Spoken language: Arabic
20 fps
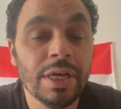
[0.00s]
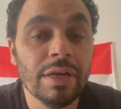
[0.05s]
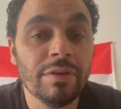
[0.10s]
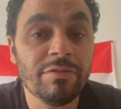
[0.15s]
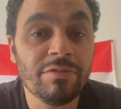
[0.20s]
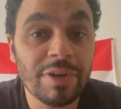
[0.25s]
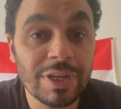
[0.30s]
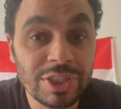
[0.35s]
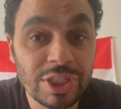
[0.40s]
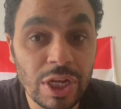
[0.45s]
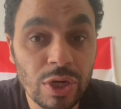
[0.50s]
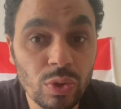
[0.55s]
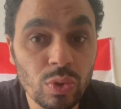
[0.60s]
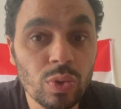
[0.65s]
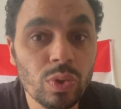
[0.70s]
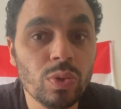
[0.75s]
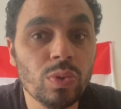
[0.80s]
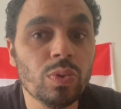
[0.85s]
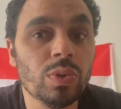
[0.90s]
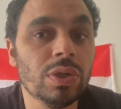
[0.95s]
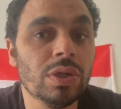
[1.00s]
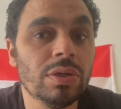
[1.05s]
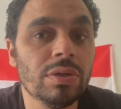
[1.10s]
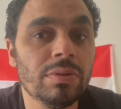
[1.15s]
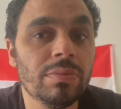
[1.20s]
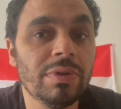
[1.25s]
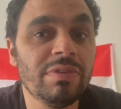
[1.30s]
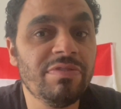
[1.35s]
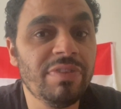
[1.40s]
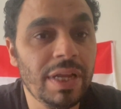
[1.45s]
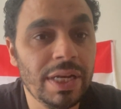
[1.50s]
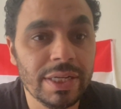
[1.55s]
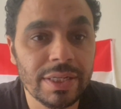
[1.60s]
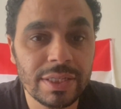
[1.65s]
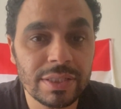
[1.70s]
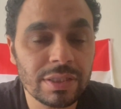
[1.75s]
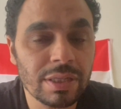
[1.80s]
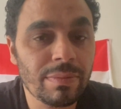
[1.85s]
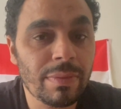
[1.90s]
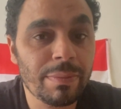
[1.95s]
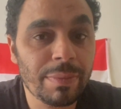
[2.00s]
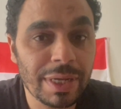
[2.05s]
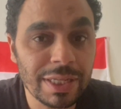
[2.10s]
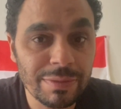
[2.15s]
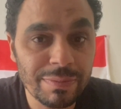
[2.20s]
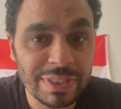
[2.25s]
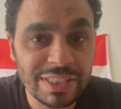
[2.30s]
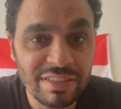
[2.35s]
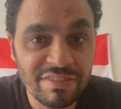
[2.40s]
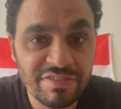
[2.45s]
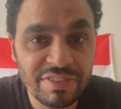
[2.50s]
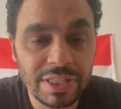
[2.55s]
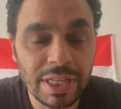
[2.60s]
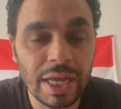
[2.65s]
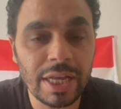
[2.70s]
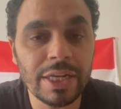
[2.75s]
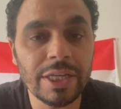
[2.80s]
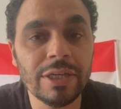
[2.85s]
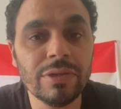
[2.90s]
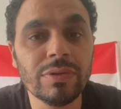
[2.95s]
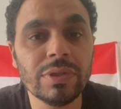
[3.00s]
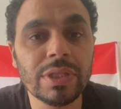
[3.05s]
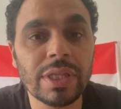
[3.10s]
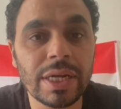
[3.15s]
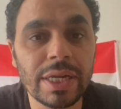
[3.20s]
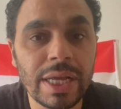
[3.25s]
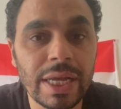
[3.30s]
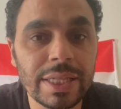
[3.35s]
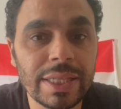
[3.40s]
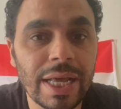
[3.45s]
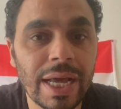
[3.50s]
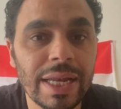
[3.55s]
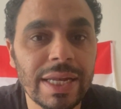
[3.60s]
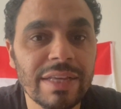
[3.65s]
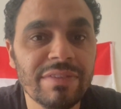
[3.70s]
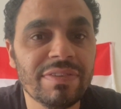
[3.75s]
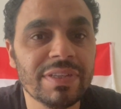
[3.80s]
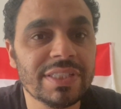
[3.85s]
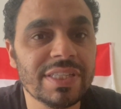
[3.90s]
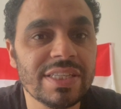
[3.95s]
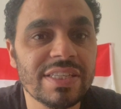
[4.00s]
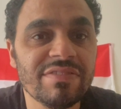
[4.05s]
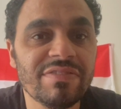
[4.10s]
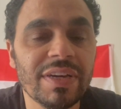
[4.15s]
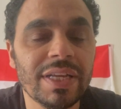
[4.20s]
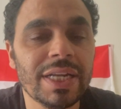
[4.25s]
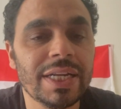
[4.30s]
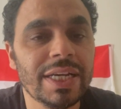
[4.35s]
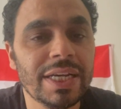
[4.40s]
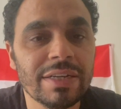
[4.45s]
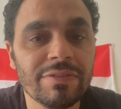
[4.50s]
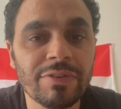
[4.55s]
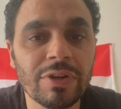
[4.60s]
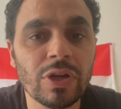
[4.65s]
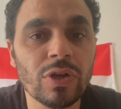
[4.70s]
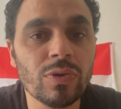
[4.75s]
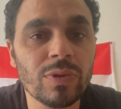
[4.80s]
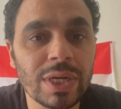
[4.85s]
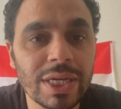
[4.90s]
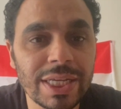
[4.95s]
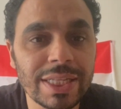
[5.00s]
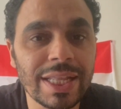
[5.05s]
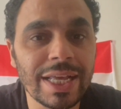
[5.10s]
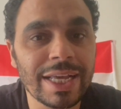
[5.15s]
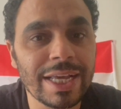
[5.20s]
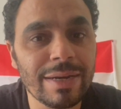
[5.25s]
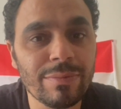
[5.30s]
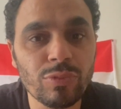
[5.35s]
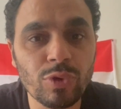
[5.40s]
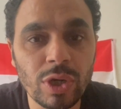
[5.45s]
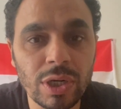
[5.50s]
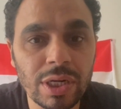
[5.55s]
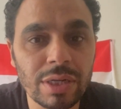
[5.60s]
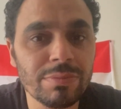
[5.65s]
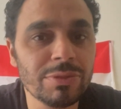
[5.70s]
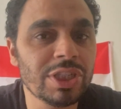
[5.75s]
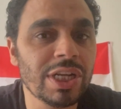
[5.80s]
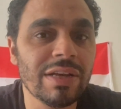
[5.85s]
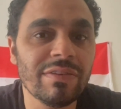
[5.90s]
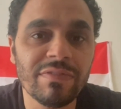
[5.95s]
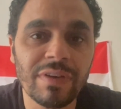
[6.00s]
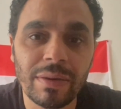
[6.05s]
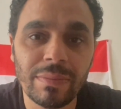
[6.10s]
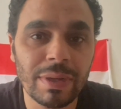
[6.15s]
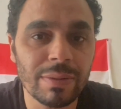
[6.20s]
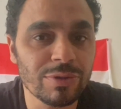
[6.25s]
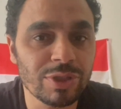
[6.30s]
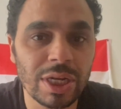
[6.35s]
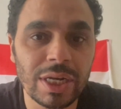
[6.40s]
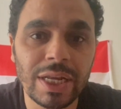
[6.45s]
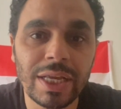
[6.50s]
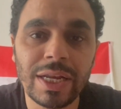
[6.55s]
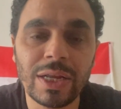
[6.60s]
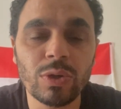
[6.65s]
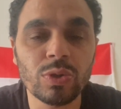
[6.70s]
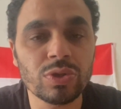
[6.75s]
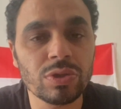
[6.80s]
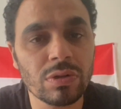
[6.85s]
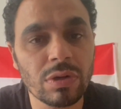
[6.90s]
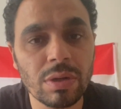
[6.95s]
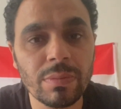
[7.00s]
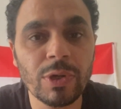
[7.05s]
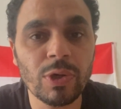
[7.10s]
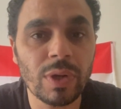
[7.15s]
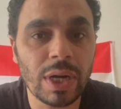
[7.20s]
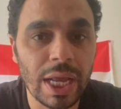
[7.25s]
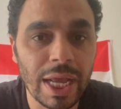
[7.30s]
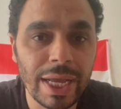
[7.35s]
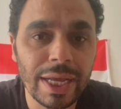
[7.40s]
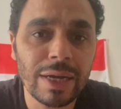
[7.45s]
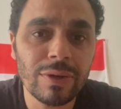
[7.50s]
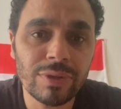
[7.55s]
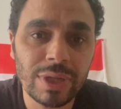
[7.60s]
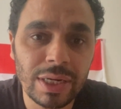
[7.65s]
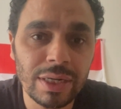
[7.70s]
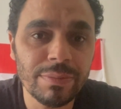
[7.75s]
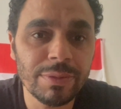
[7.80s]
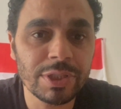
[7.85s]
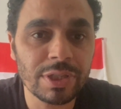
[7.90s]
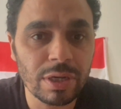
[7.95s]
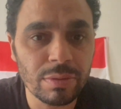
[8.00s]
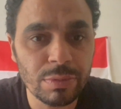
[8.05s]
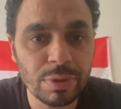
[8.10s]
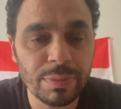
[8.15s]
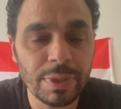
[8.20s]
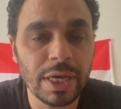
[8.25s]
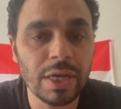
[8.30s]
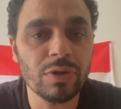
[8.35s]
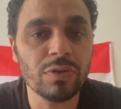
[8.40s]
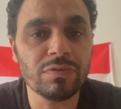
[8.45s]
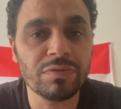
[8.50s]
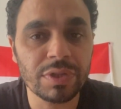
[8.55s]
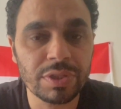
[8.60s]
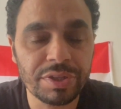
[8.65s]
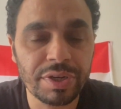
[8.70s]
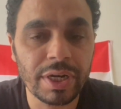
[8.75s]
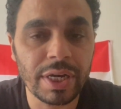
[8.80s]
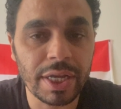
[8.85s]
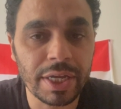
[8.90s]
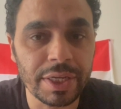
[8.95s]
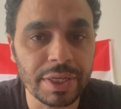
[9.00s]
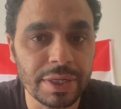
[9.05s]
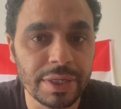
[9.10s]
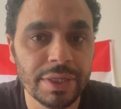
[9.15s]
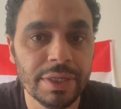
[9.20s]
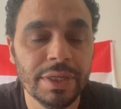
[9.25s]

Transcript: فشلوا وبالفعل الناس طبعا بعد ما سفت عليه واتريقت عليه فالسيسي فعلا عارف ان هو كده جاب ورا مش هينفع بقى مش هنلاقي لا جزء رابع ولا حاجه وده اللي بيتر ميمي قاله الفتره الاخيره